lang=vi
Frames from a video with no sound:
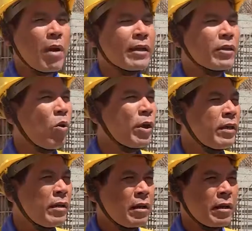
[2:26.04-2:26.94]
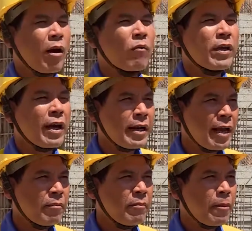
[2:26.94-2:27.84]
ban chỉ huy động viên anh
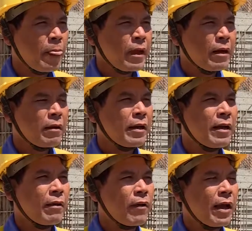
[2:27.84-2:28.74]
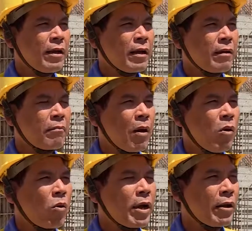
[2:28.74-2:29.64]
em nghĩa là phải là bảo
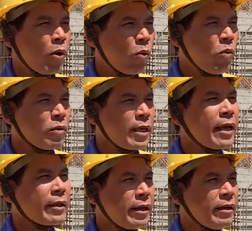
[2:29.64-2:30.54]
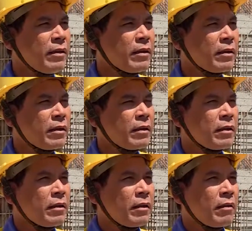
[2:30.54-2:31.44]
hộ đầy đủ che kín
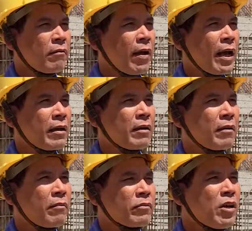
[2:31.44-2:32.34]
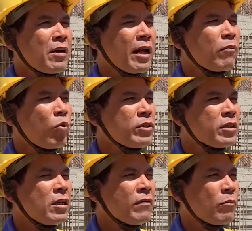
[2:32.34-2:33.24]
à, nhất là buổi
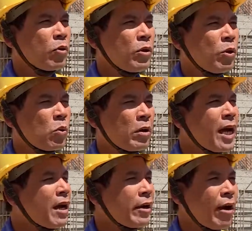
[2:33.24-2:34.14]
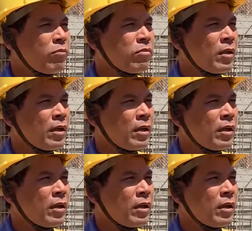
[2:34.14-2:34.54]
trưa và buổi chiều rất là nóng